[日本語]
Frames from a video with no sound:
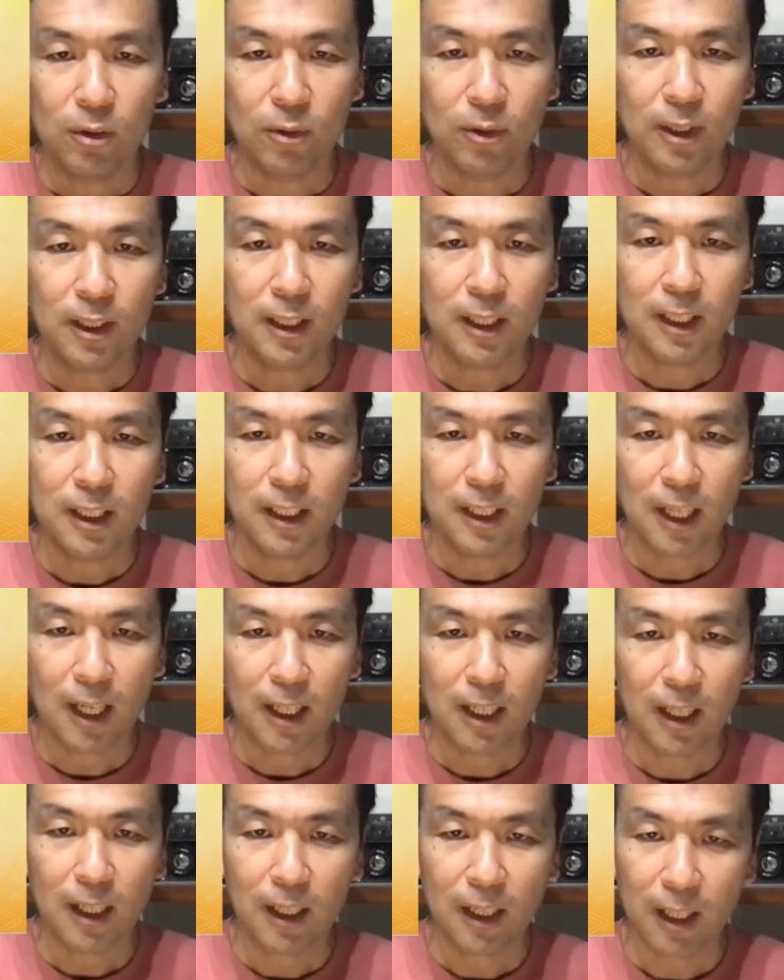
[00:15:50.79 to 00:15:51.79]
売り切り
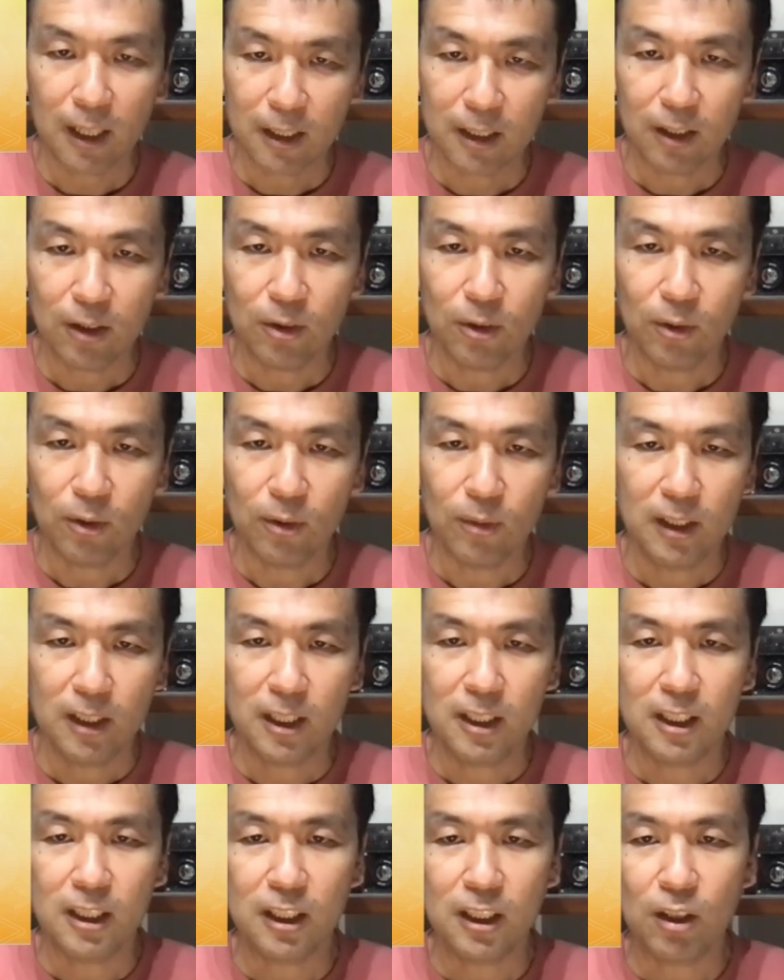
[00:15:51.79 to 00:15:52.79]
内覧会っていうのを
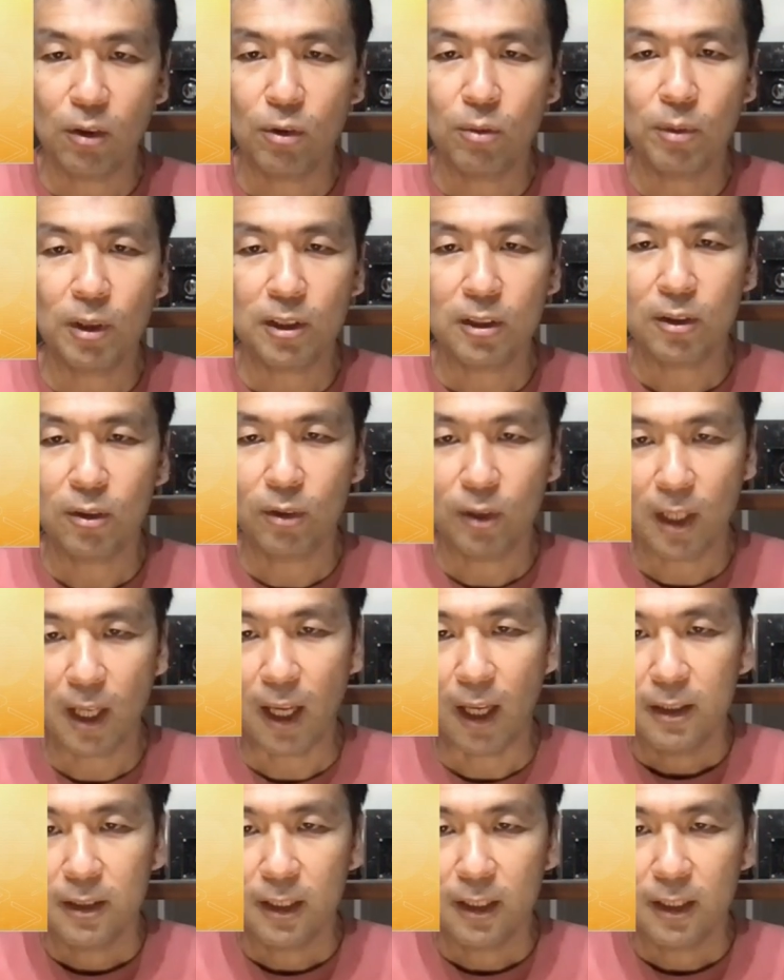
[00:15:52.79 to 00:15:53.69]
実施しておりますので、